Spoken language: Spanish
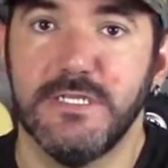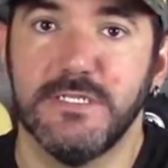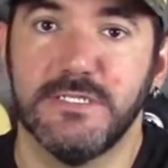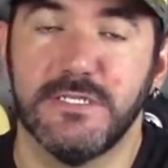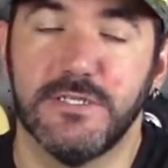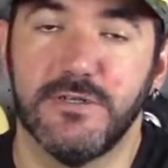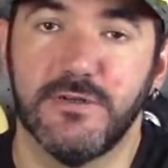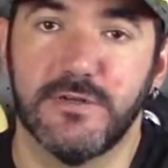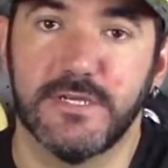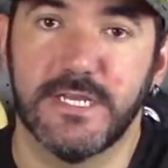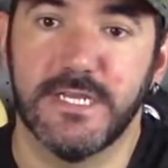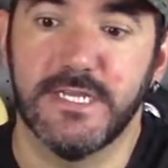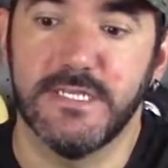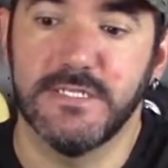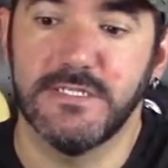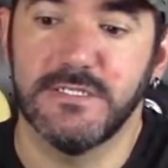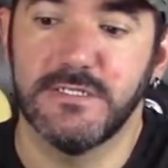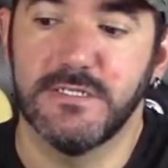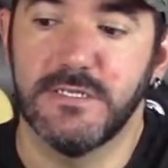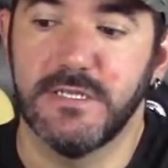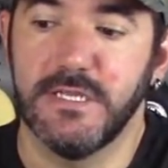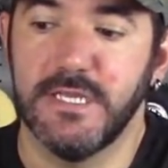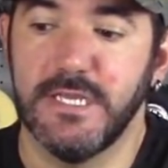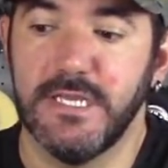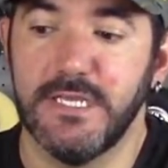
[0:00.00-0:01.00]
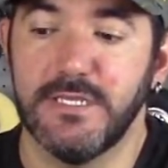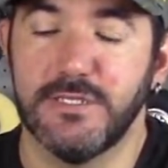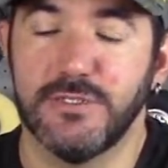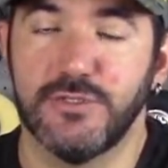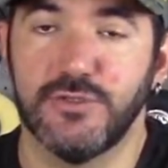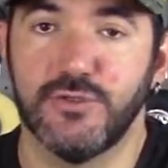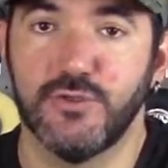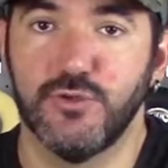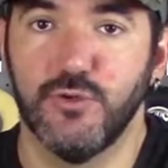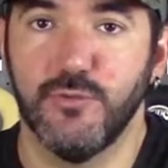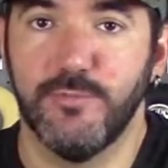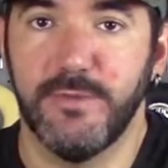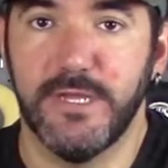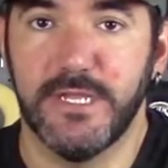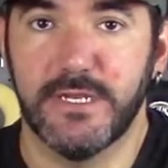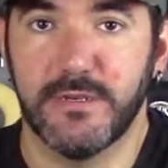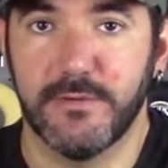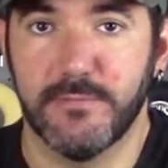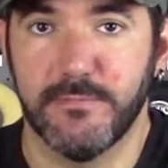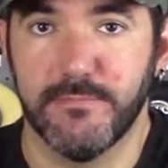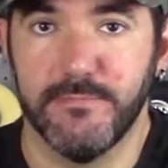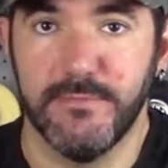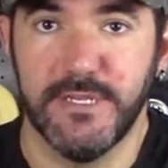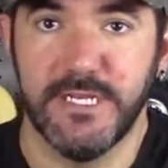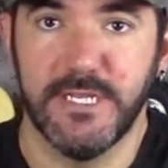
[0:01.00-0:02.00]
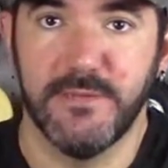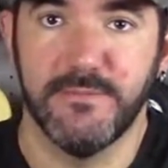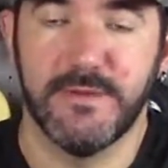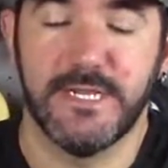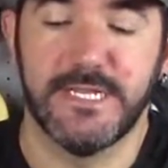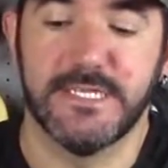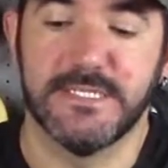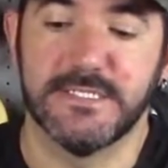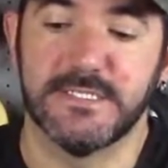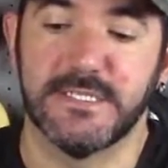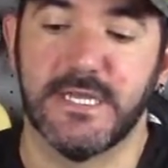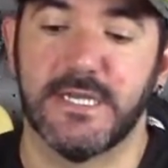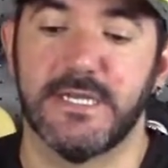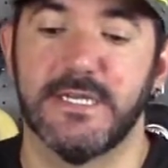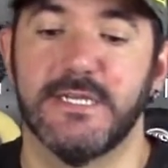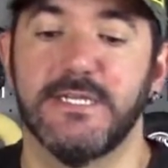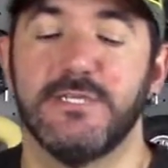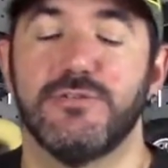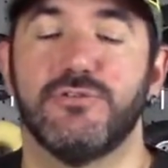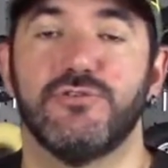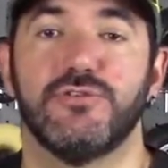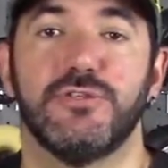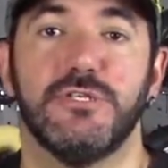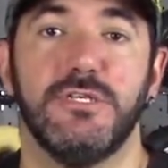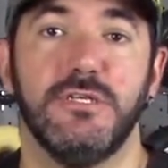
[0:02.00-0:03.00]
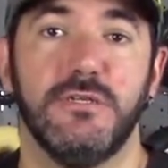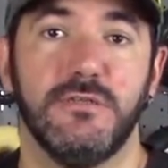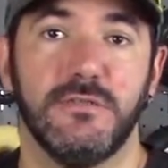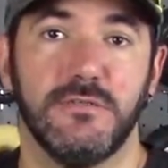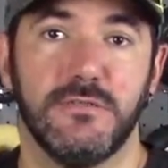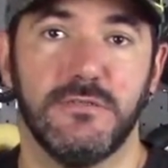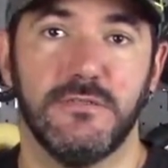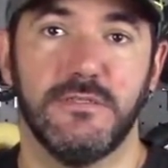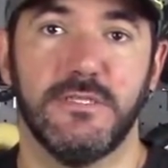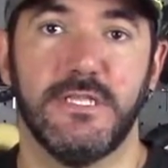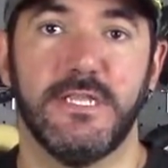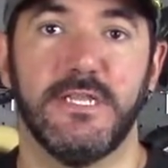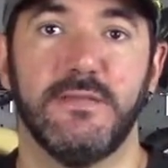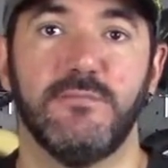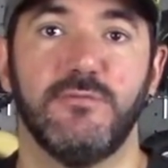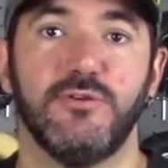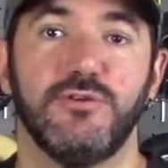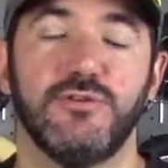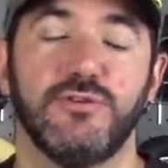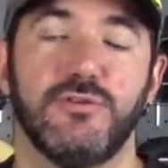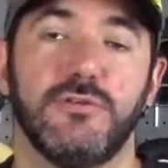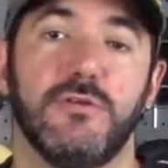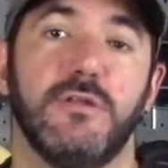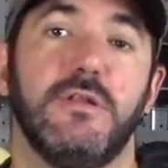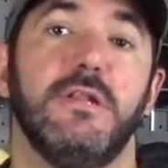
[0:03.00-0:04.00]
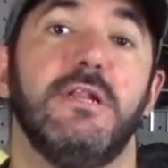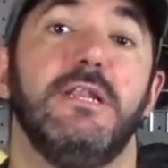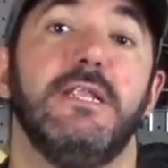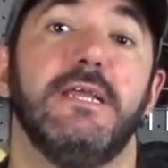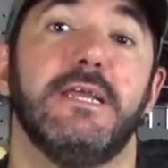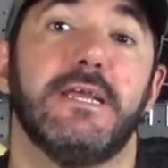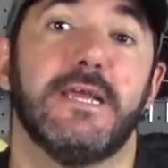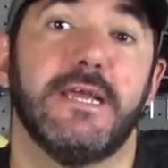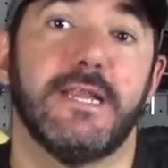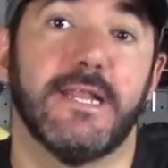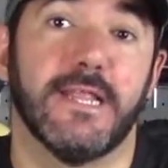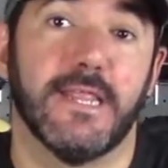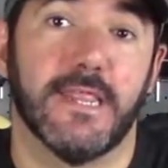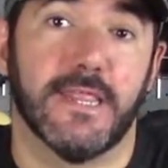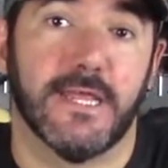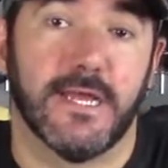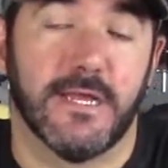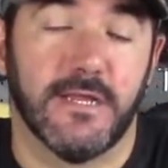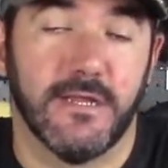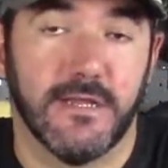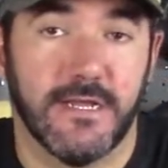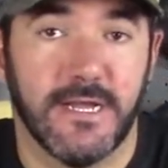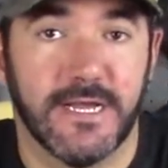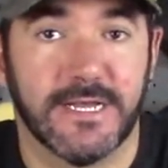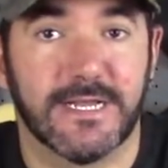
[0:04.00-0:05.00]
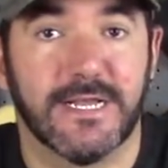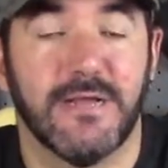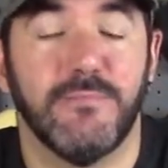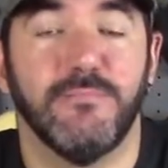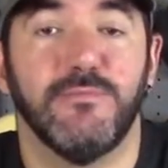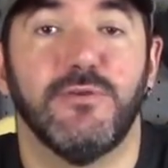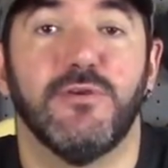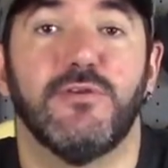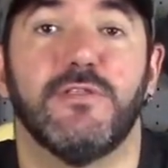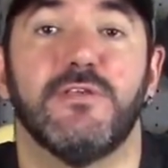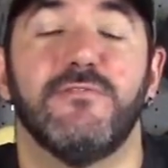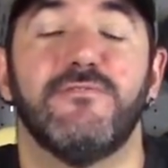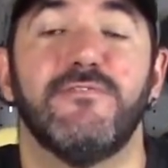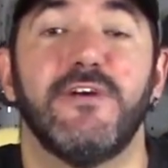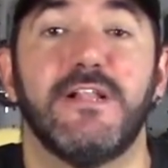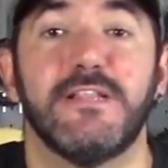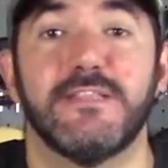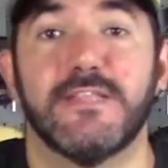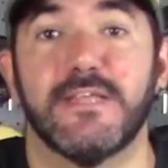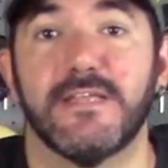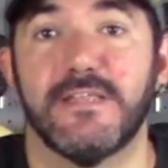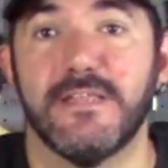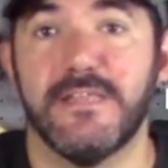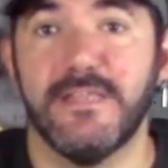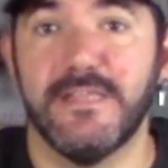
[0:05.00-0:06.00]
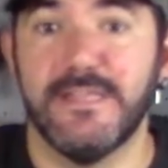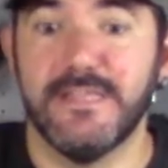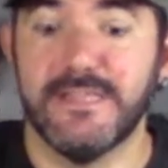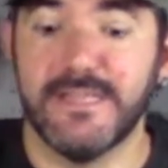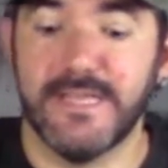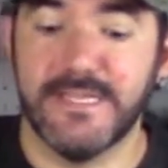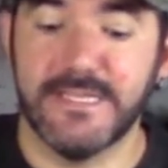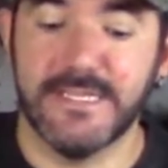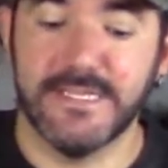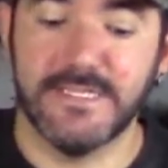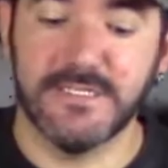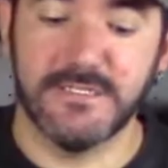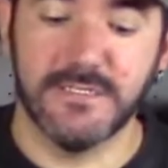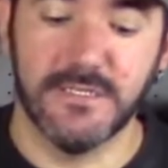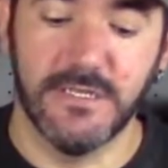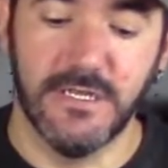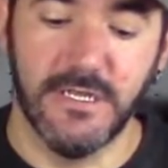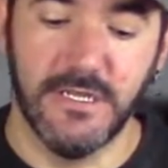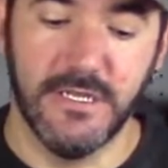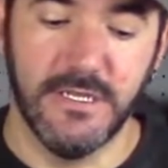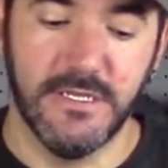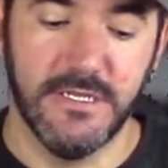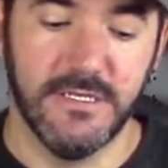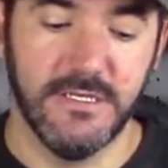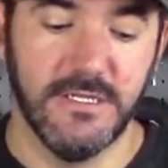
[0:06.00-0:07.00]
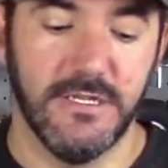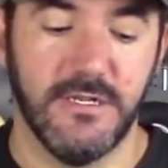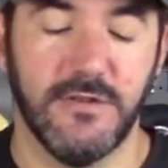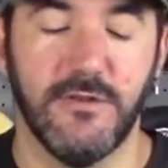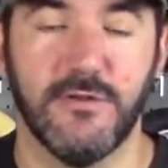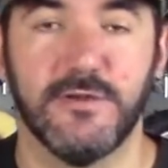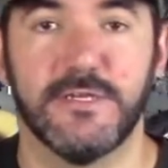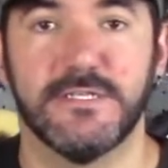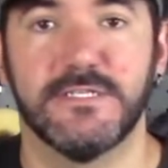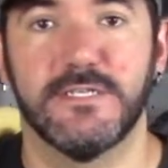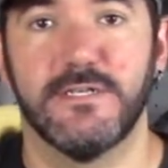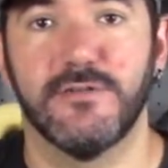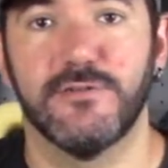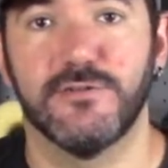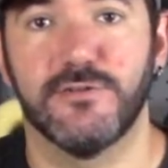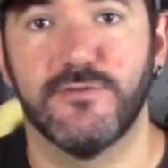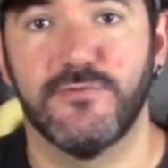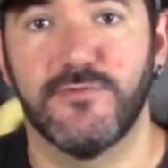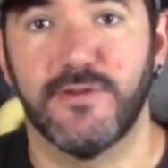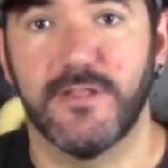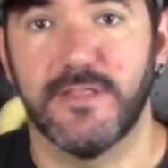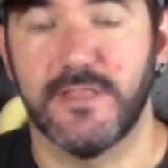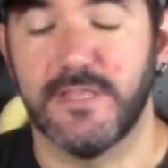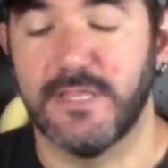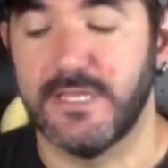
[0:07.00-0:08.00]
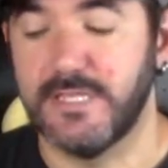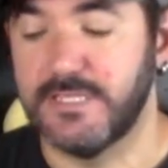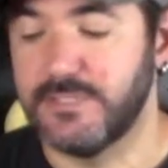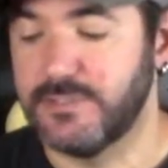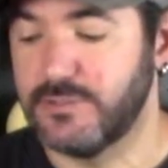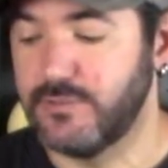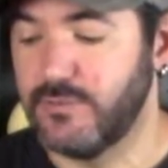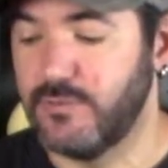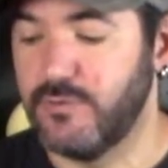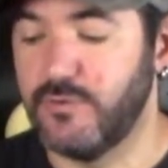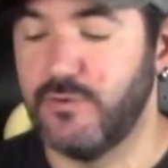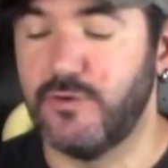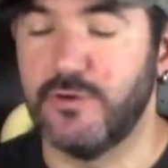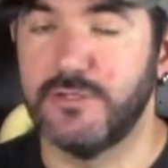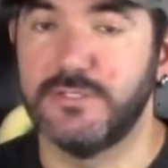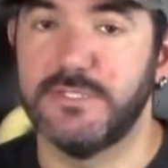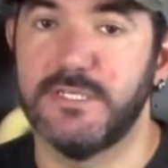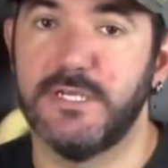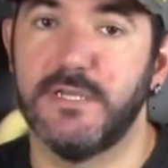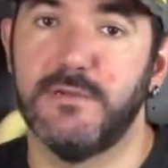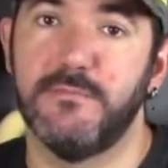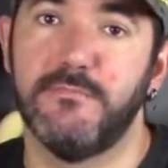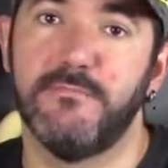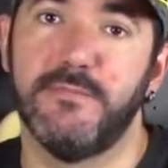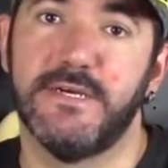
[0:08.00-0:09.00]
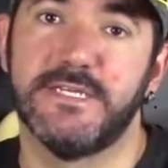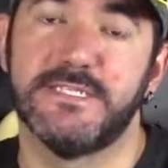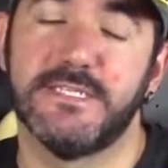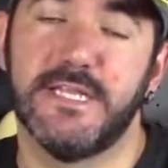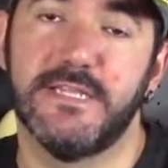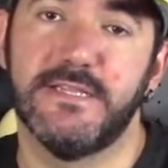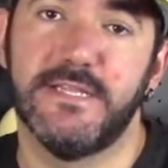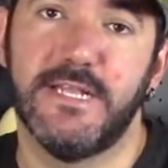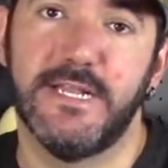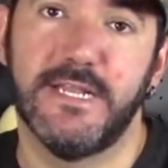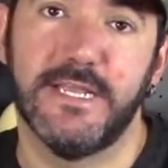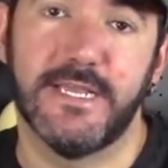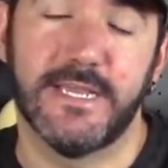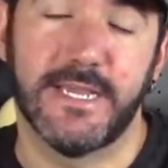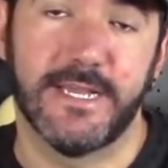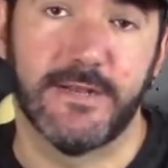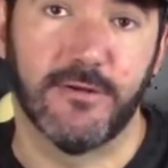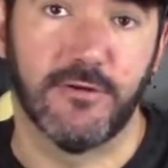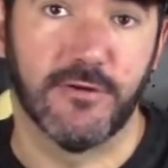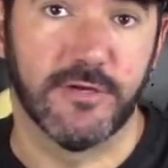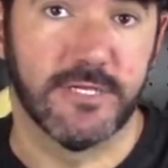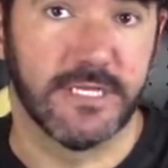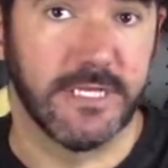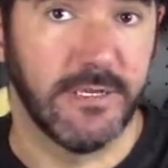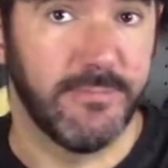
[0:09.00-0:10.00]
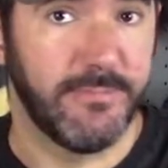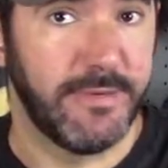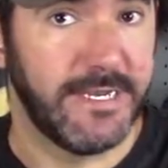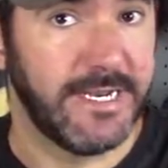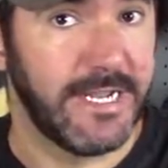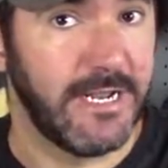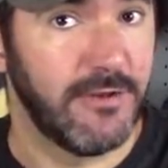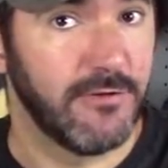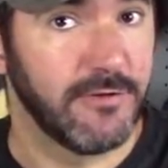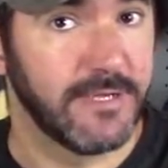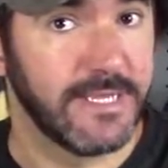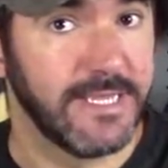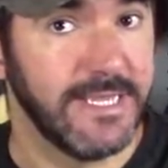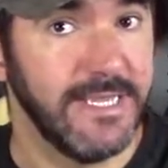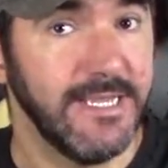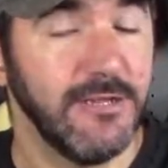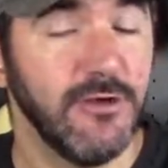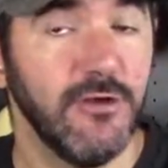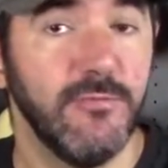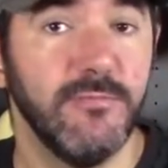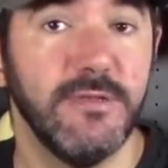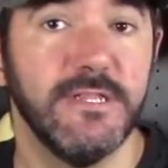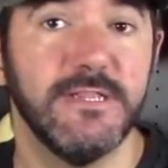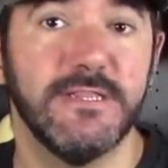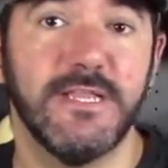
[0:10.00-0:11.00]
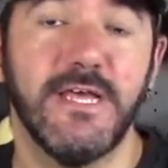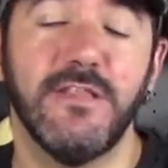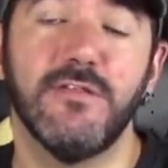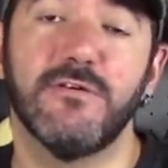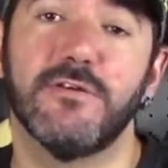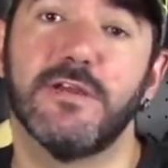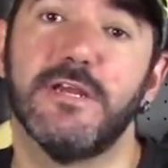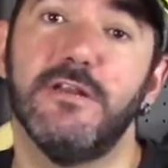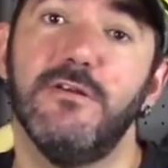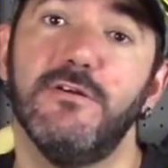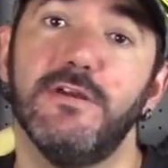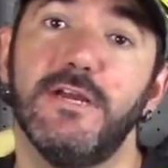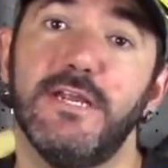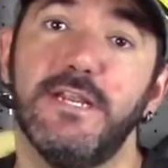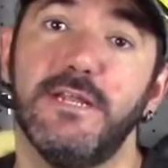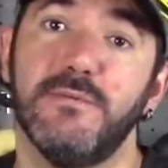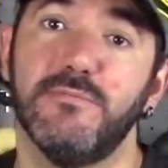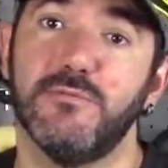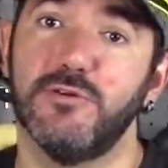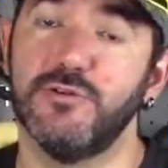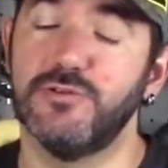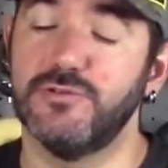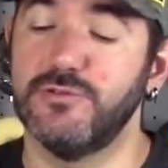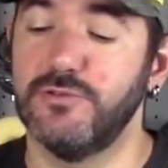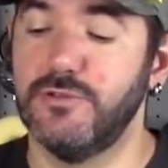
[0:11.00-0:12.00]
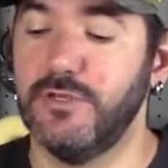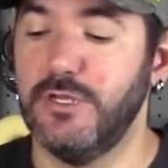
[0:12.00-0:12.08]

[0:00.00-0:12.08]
sino que es eh, súper minimalista. Eso sí, tenemos ligereza a cambio de falta de detalles lo que se nos ofrece es un coche bastante ligero, que para lo que he comentado que lo queremos,